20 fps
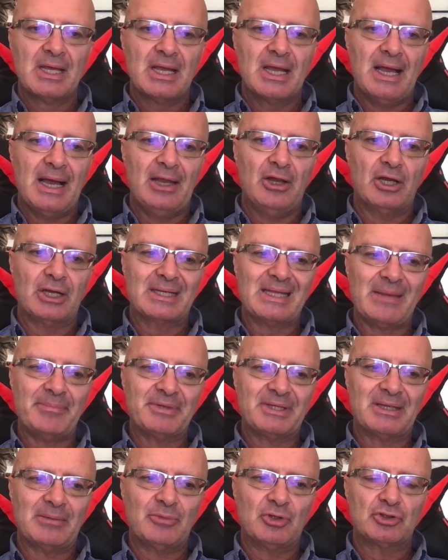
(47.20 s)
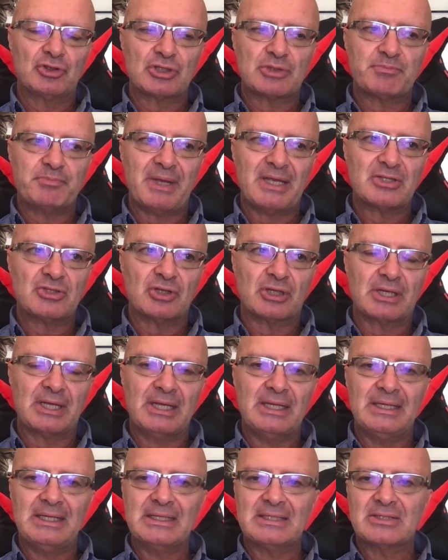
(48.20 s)
Allora, capita molto spesso che
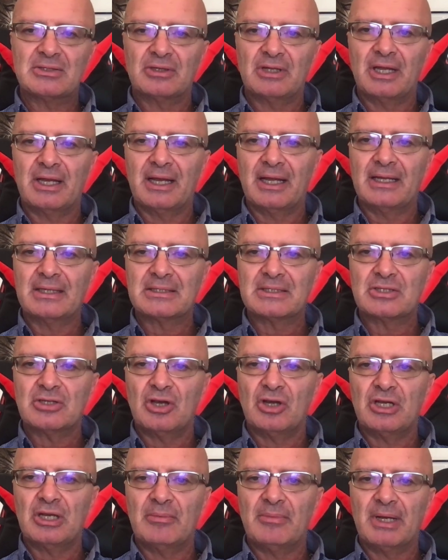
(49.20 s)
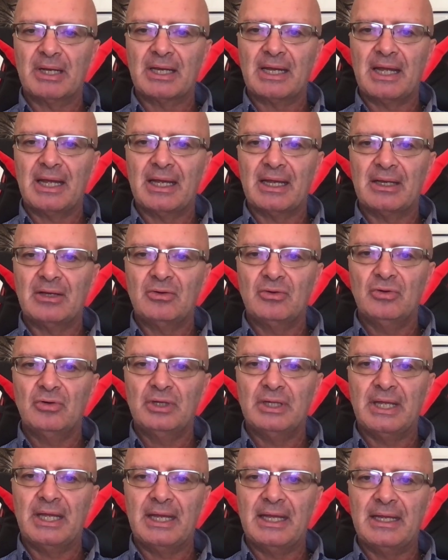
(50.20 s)
inizia una relazione, magari
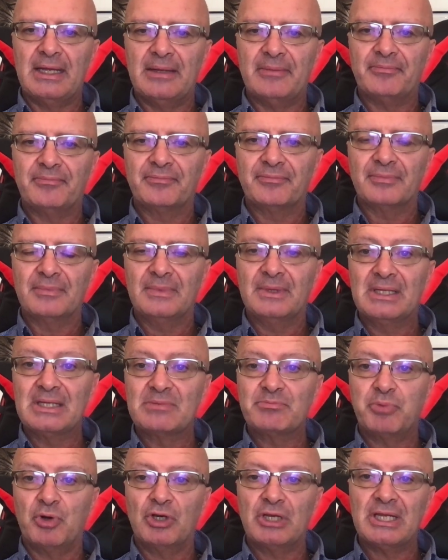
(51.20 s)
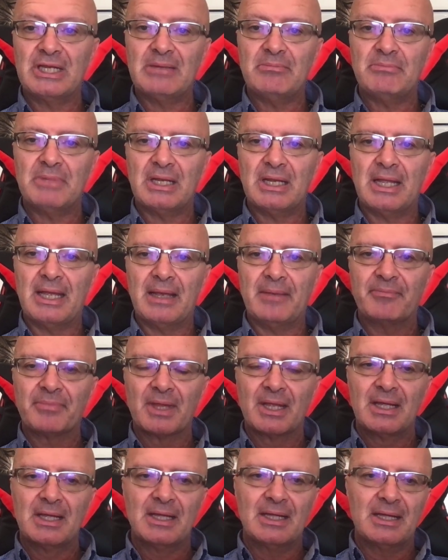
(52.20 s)
lui è disponibile,
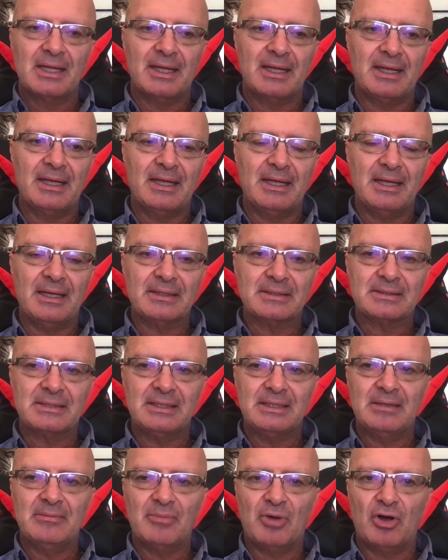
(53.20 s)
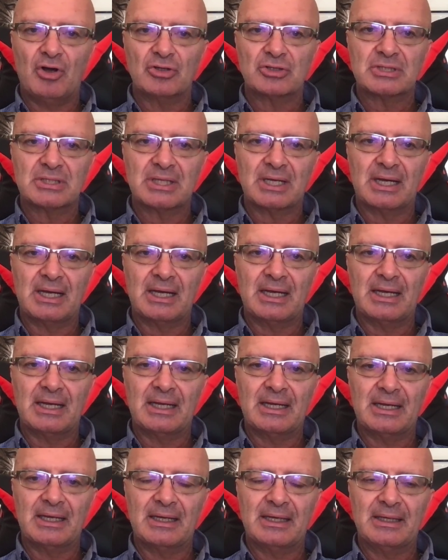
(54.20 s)
eh, si
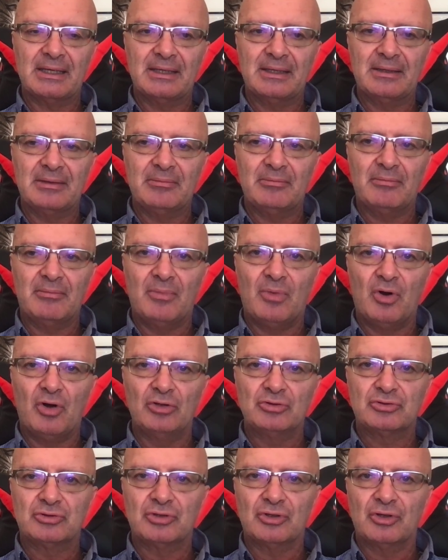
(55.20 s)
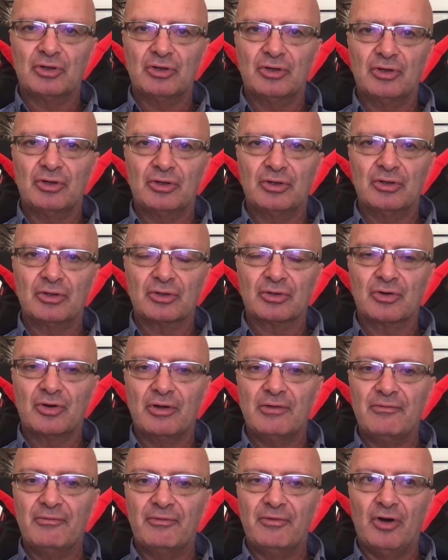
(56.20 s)
dimostra eh, molto
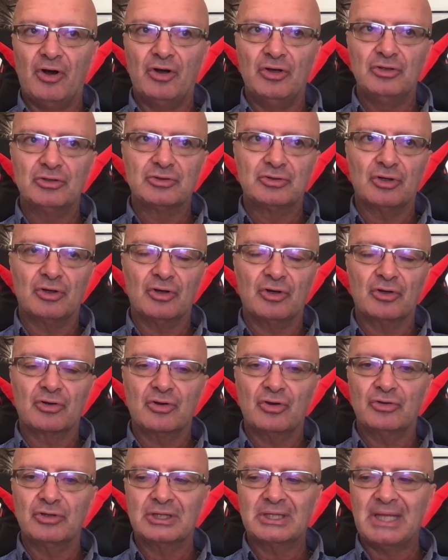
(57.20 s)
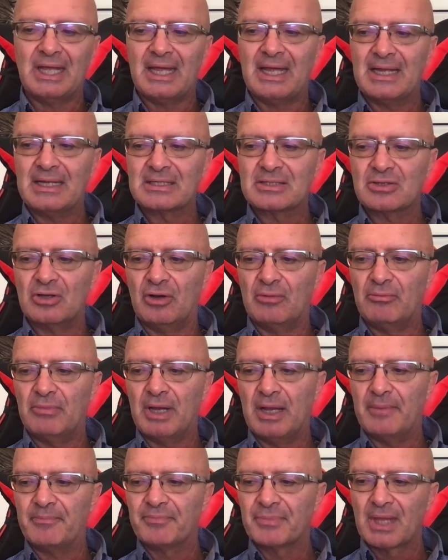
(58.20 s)
coinvolto con te,
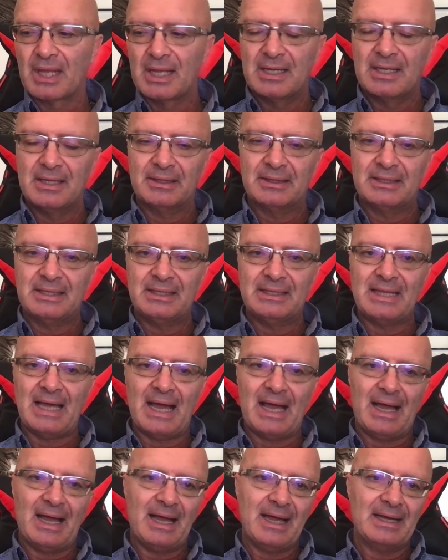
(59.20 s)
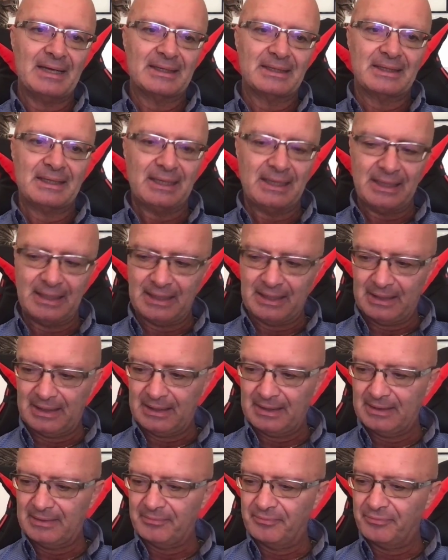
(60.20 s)
insomma ti dà
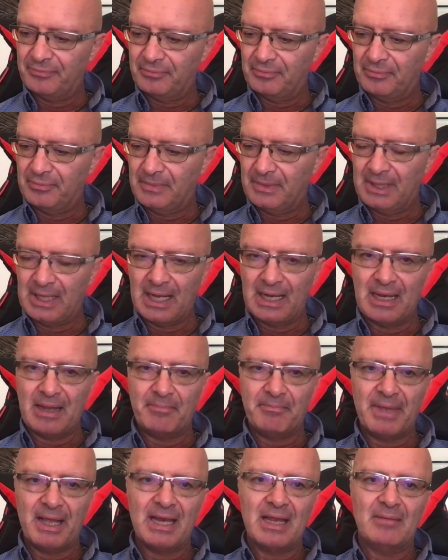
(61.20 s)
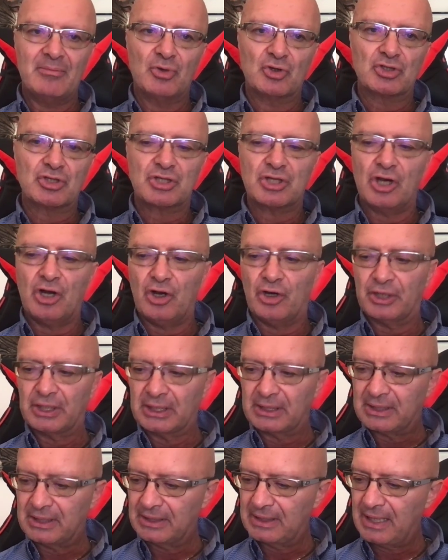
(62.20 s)
anche ehm, delle belle
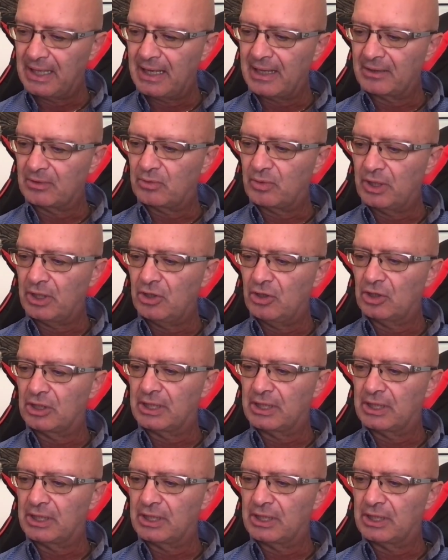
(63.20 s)
emozioni, ti dà quello